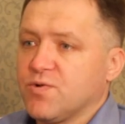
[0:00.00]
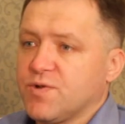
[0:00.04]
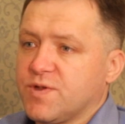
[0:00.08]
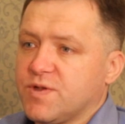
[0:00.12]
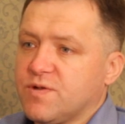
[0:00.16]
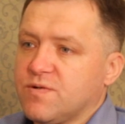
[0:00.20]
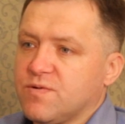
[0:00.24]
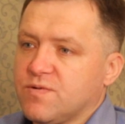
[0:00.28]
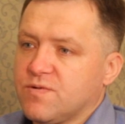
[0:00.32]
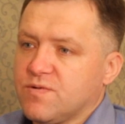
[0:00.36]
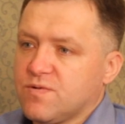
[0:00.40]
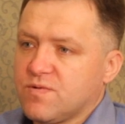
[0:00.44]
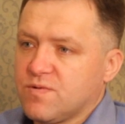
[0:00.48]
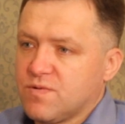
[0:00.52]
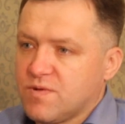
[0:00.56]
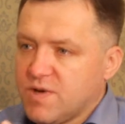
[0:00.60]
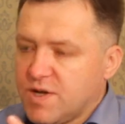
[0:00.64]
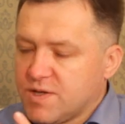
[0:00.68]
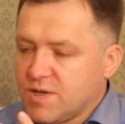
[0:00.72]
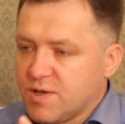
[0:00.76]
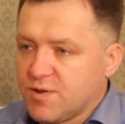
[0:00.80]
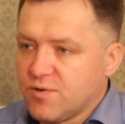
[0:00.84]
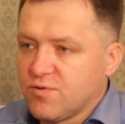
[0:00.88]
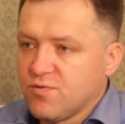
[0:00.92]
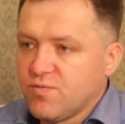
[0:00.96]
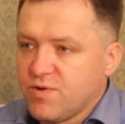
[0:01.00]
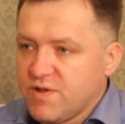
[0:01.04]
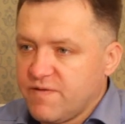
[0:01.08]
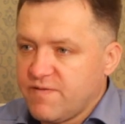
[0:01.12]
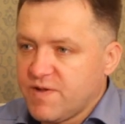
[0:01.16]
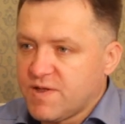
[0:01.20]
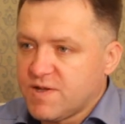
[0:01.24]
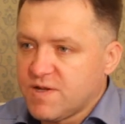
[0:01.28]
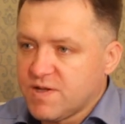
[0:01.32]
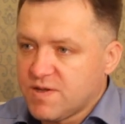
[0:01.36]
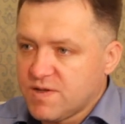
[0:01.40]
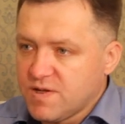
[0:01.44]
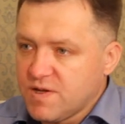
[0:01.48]
от э, этой суммы
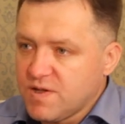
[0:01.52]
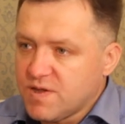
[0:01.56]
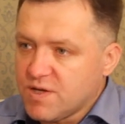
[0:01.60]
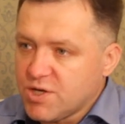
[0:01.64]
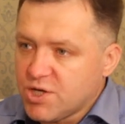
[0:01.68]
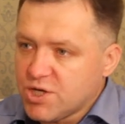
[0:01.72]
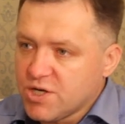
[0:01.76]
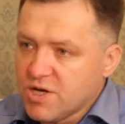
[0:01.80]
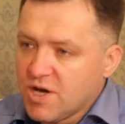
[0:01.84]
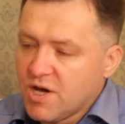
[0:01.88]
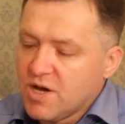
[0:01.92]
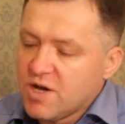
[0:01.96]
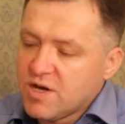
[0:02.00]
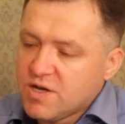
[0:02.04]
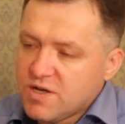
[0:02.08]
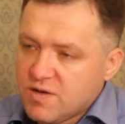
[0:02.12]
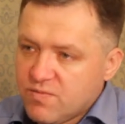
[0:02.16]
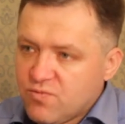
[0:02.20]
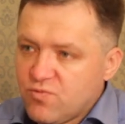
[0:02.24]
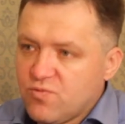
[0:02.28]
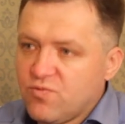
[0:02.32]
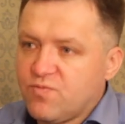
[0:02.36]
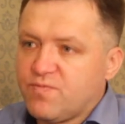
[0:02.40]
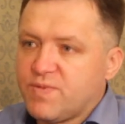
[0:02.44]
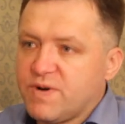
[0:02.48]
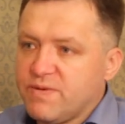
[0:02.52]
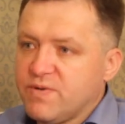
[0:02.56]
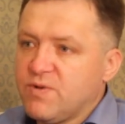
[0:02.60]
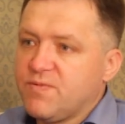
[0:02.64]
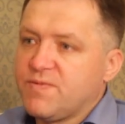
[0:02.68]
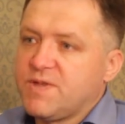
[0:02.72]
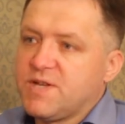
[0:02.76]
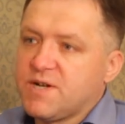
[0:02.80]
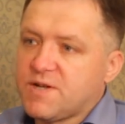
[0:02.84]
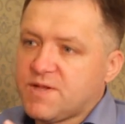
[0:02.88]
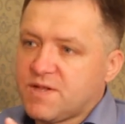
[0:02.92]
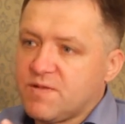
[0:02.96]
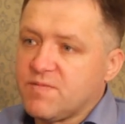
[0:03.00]
200 тысяч, ему прямым
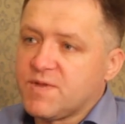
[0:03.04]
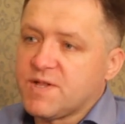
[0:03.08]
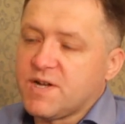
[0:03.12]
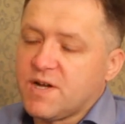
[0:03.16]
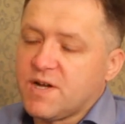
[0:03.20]
текстом